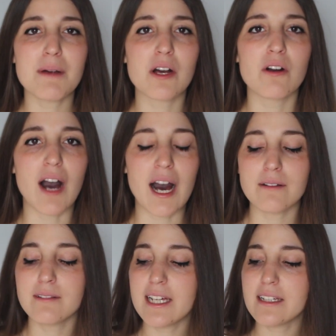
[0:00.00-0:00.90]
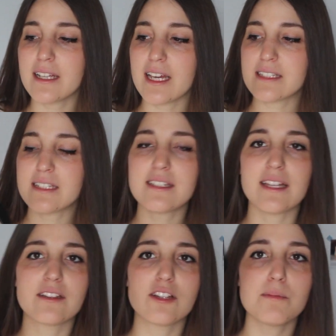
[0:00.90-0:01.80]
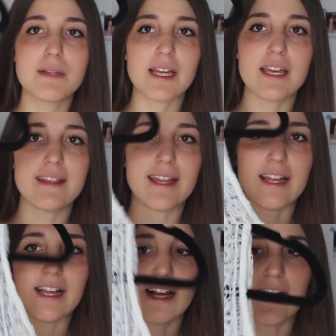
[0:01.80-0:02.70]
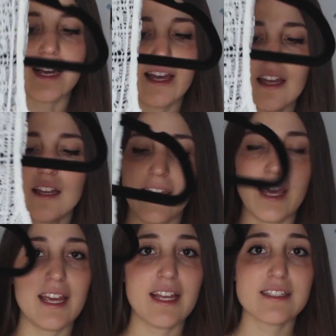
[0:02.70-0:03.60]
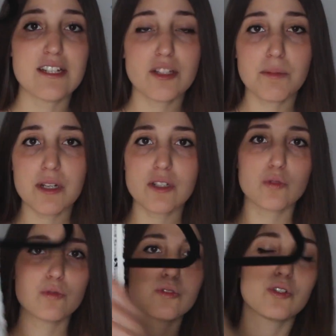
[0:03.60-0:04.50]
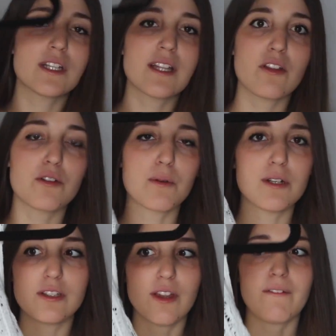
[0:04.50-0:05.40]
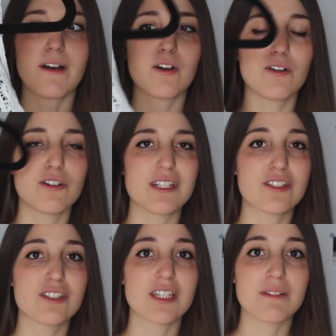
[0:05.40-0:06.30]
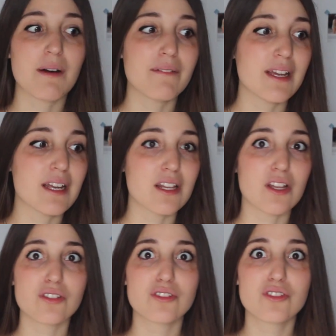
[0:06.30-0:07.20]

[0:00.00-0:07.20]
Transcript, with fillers: de Mango Outlet es este top de aquí de encaje. Eh, si no te pones un sujetador bonito debajo, esto se te va a ver